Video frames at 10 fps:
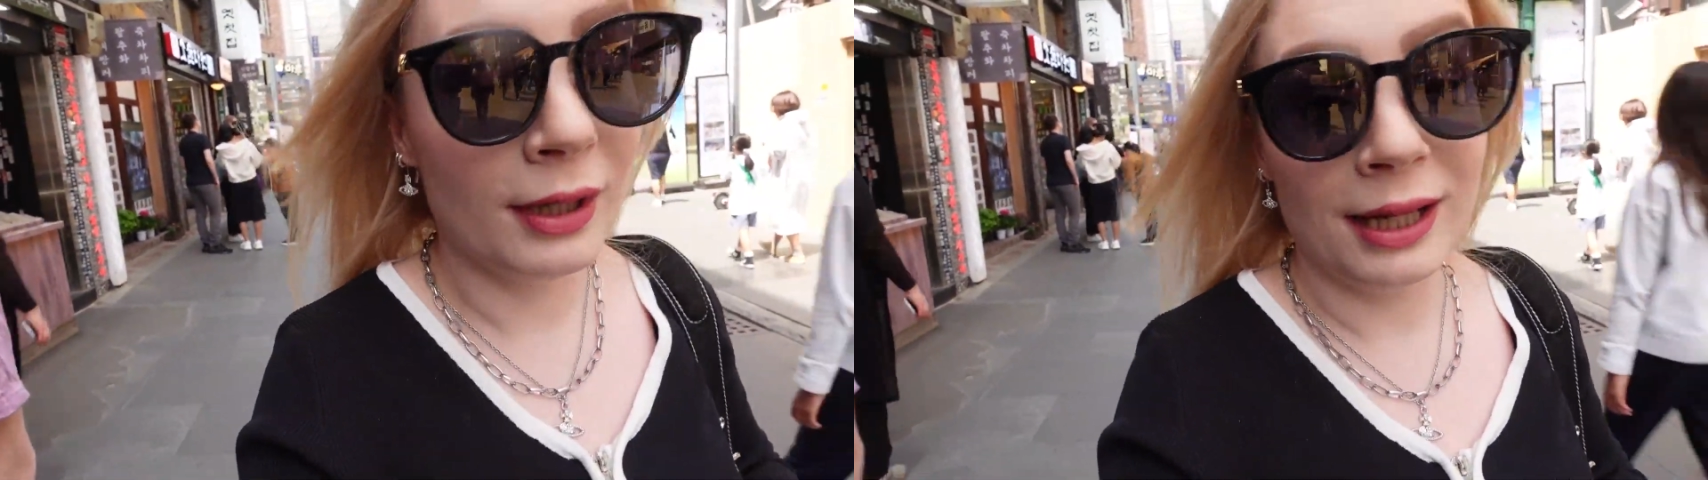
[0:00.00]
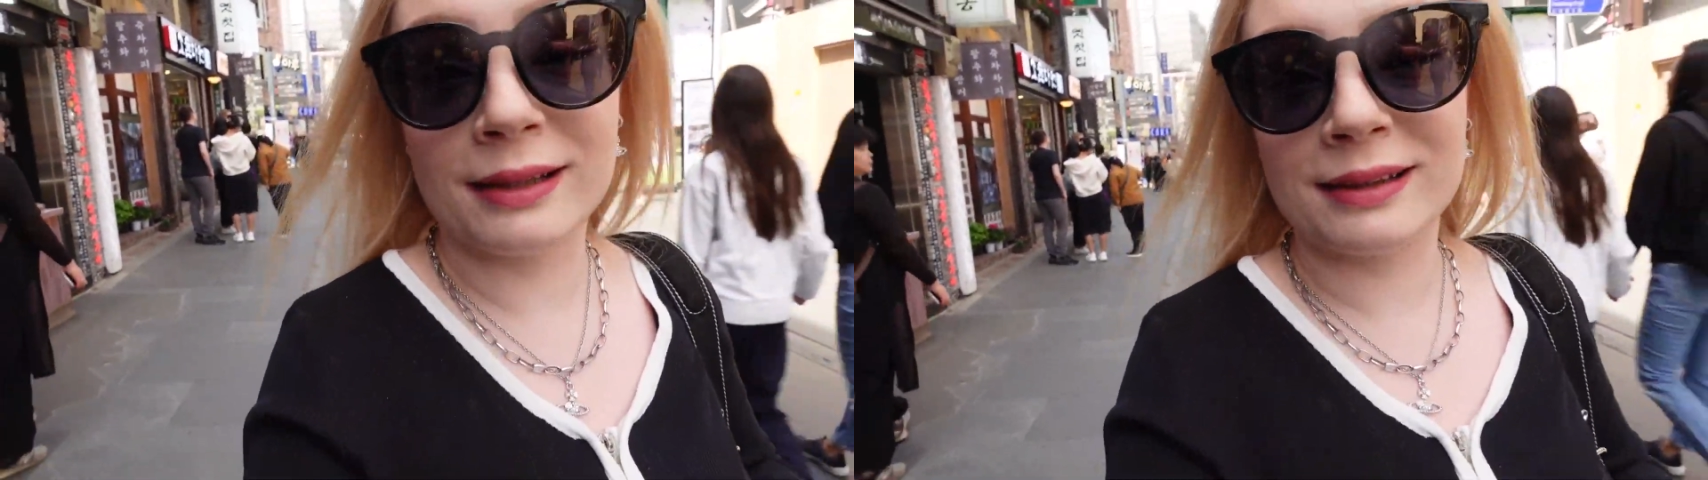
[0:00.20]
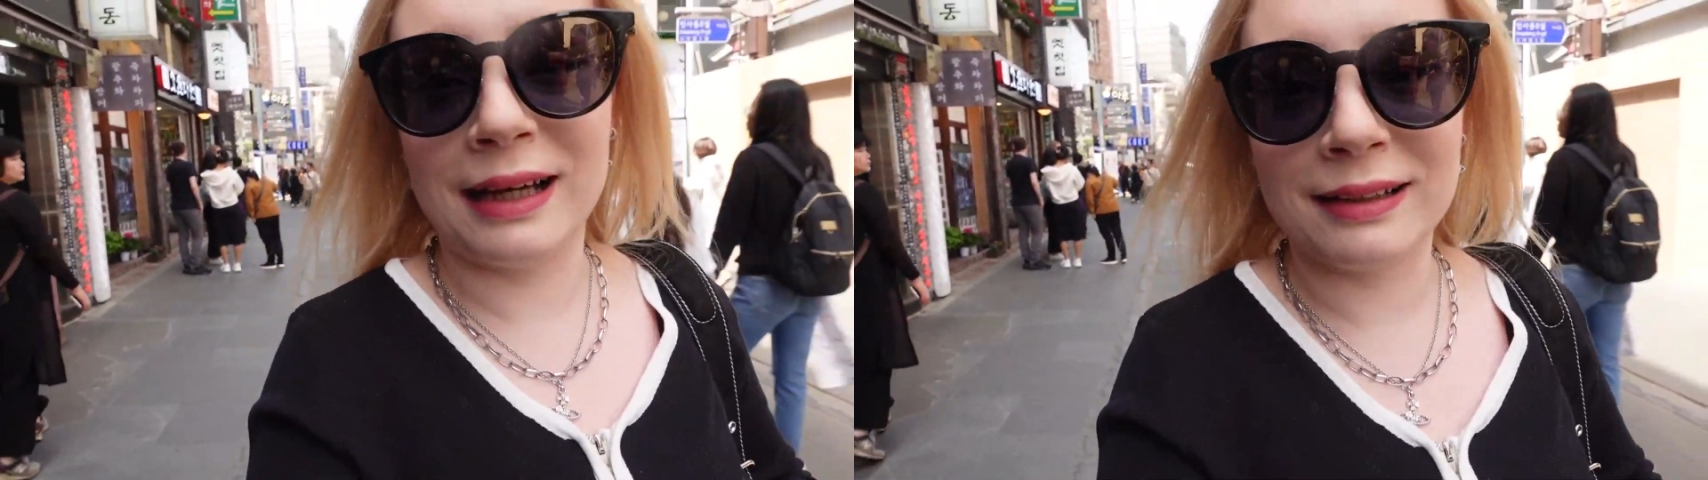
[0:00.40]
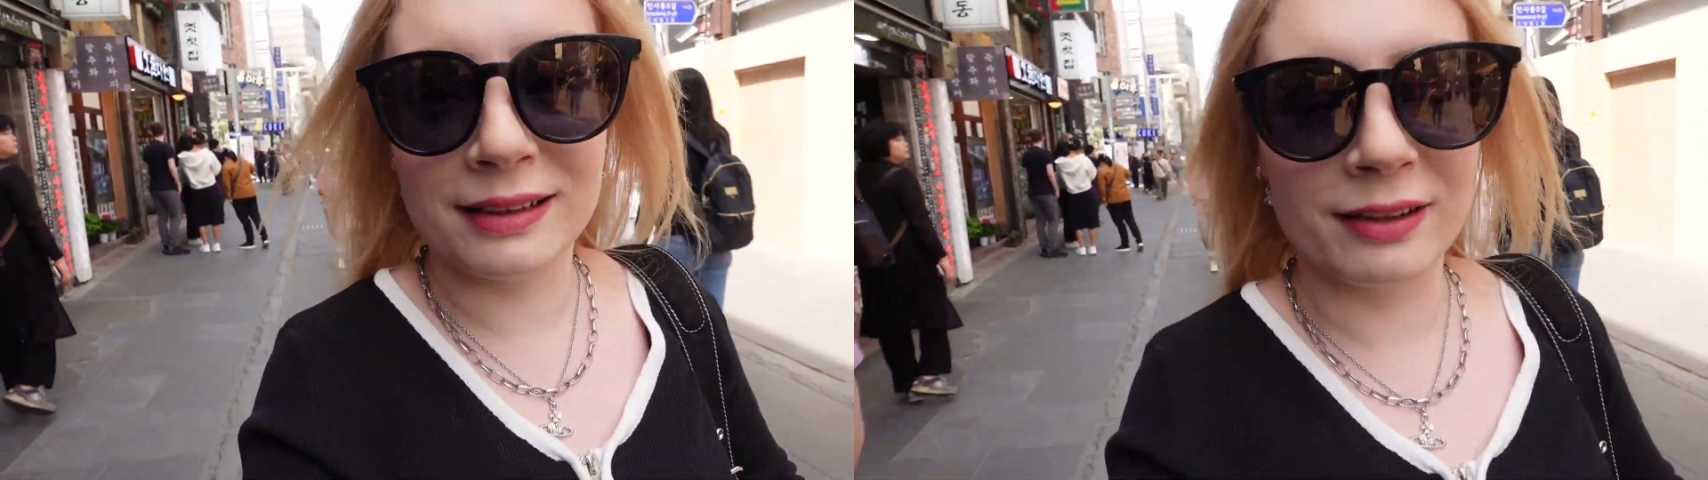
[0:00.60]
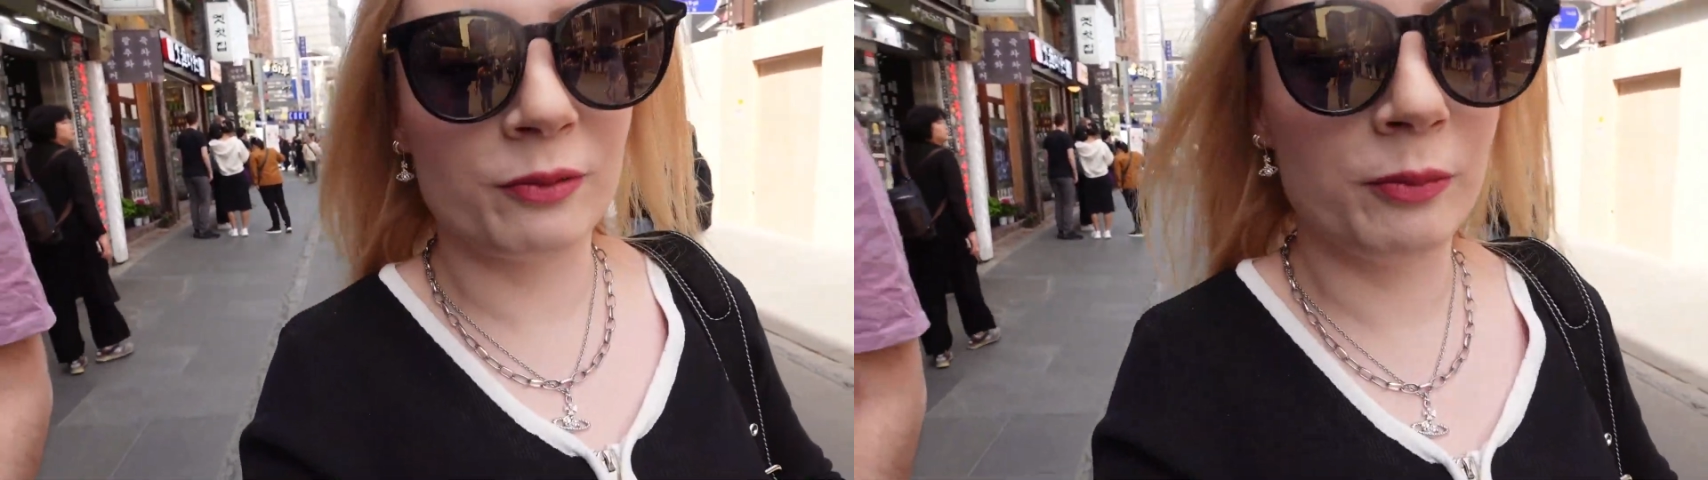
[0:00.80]
e
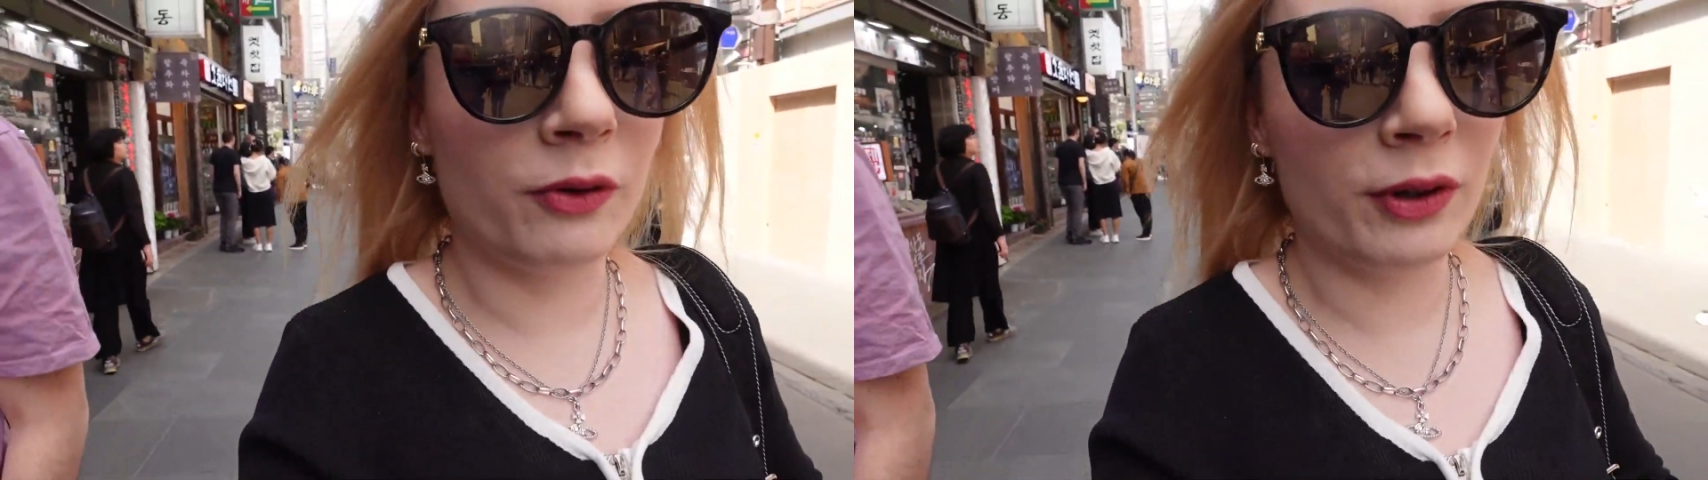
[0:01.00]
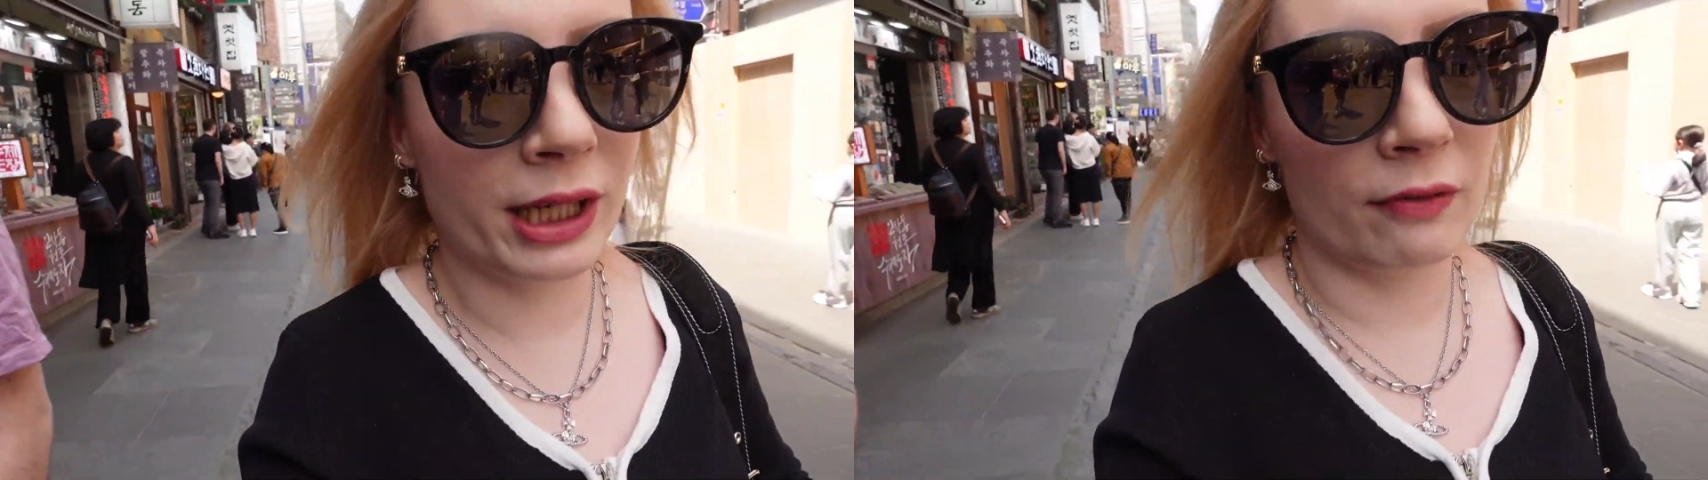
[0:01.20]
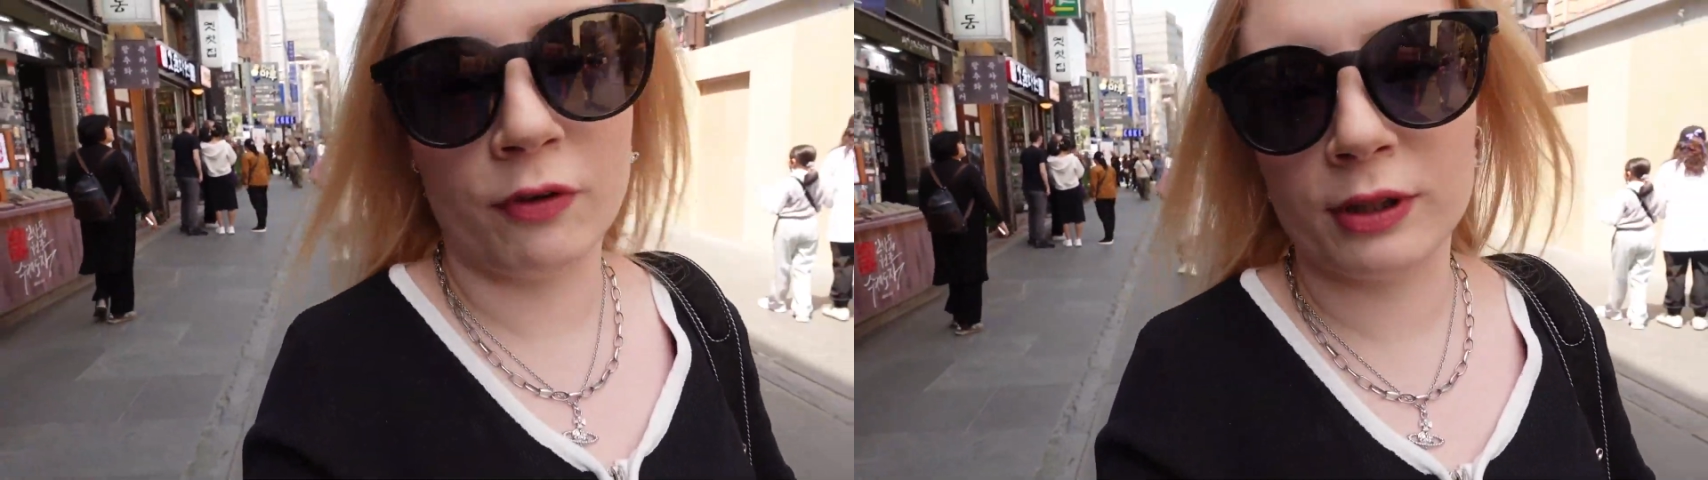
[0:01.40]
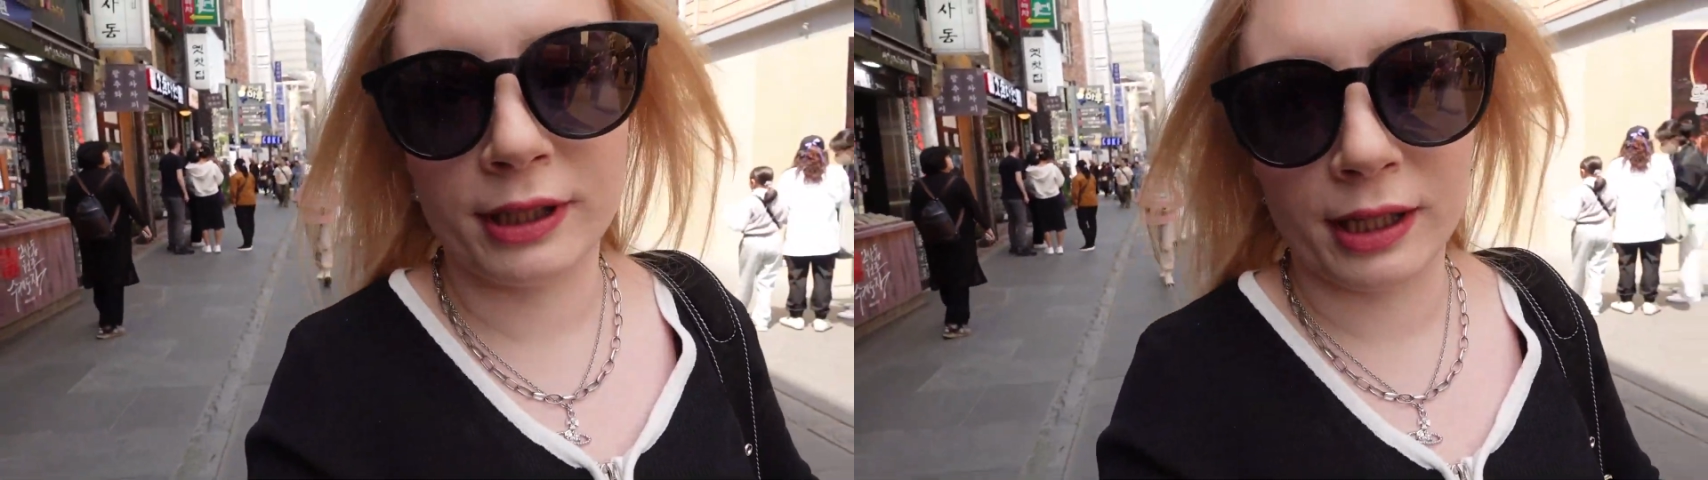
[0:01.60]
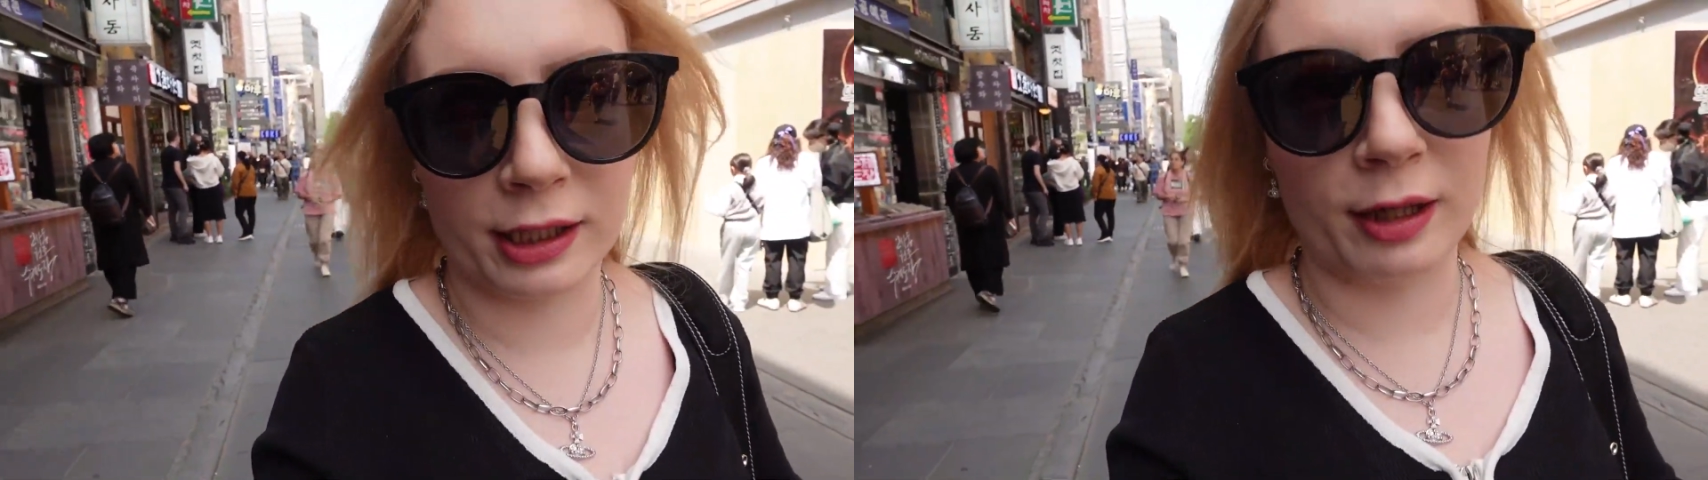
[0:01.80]
tanti rumori a volte
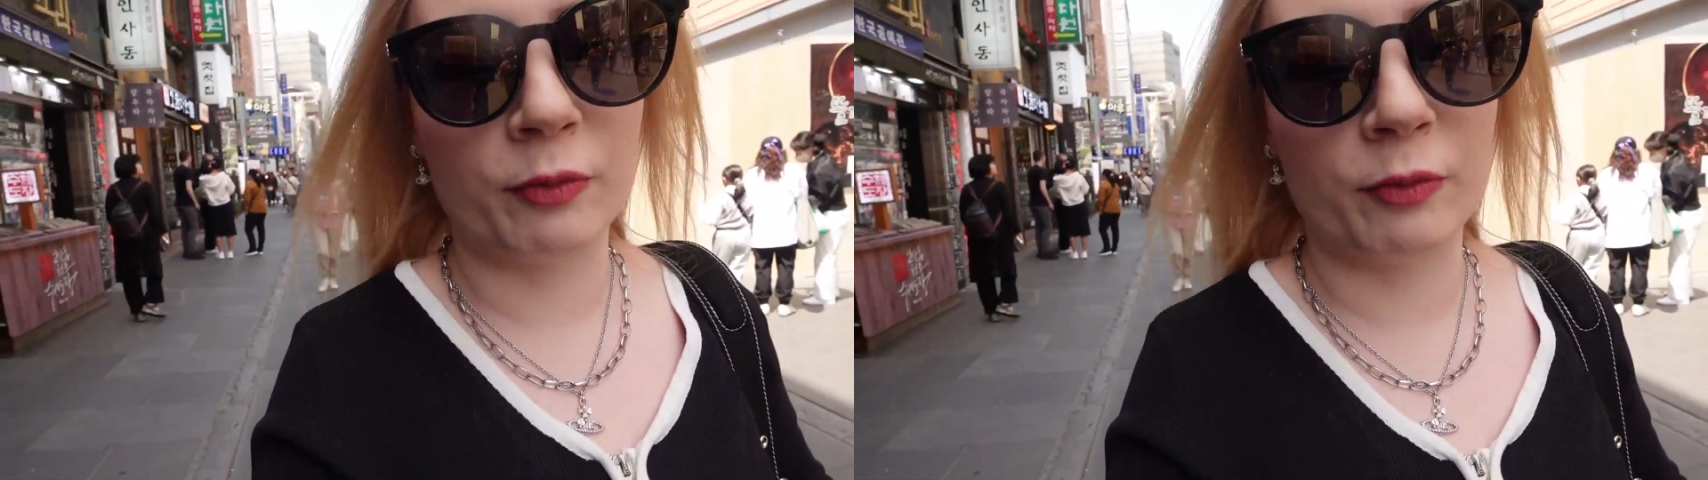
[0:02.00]
anche